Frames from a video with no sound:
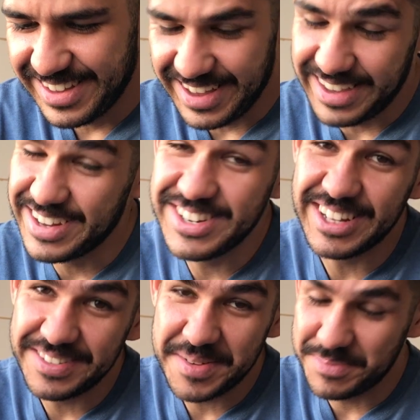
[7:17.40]
Aí que a
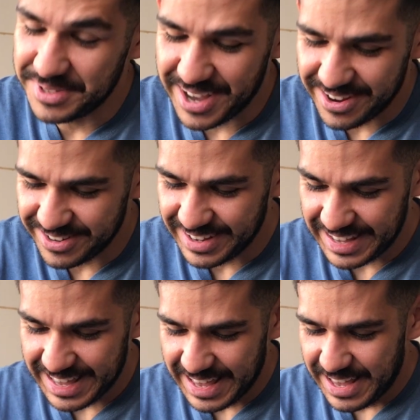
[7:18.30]
dieta vai pro saco, né?
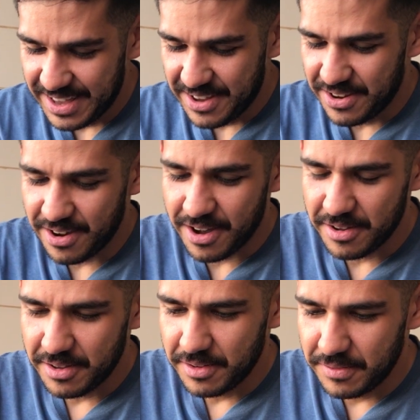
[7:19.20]

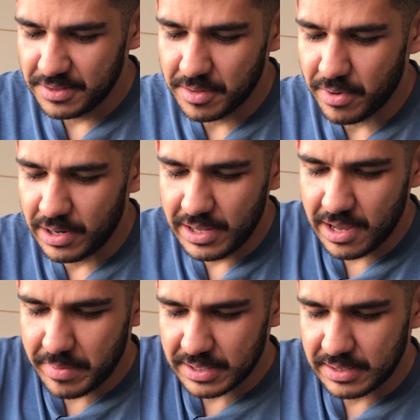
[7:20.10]
Ó, fiz uma
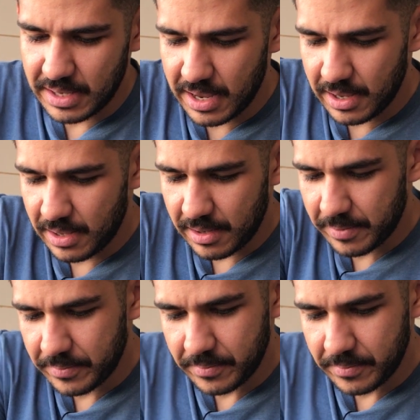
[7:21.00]
bolinha, amassei.